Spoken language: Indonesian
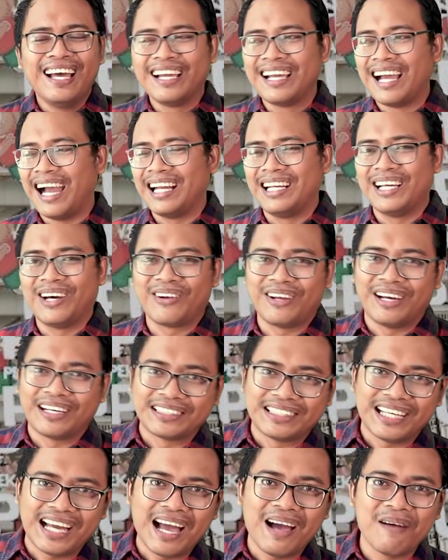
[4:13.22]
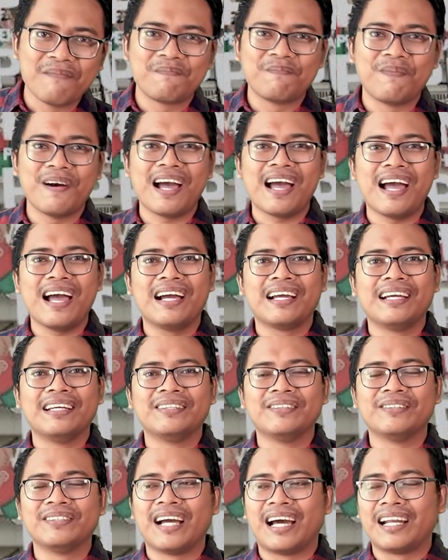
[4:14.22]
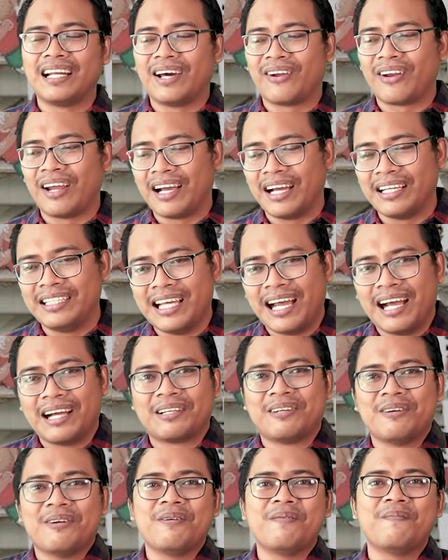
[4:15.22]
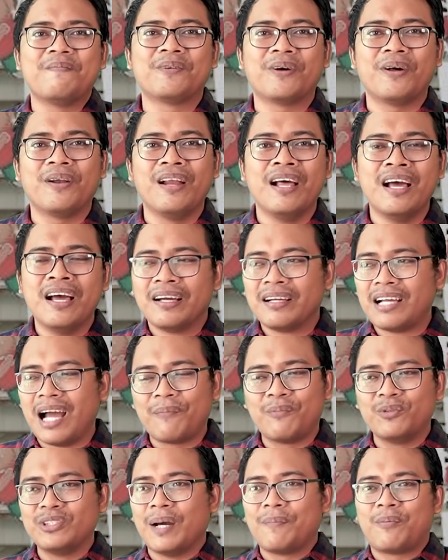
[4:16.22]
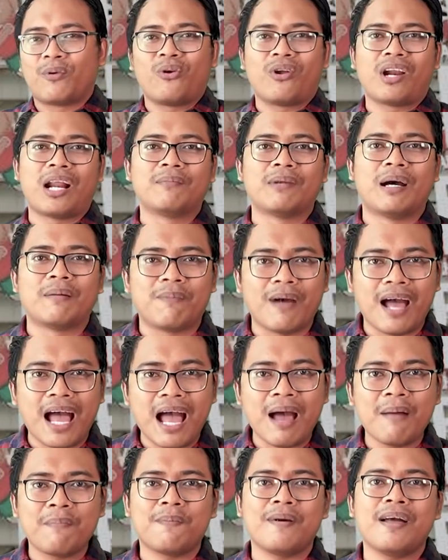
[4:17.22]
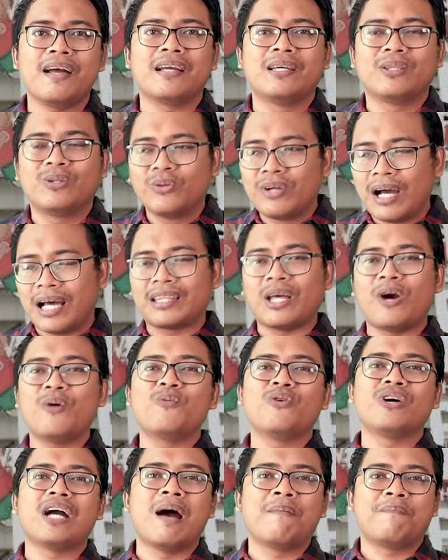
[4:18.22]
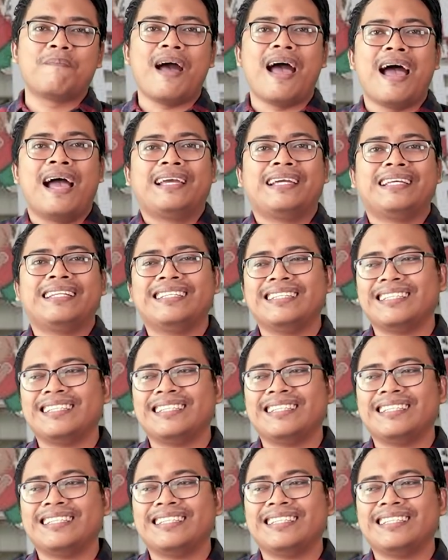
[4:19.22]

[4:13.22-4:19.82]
nggak ada orang nyapa gitu nggak ada orang ajak ngobrol nggak punya program apa-apa gitu nggak tahu mau ngapain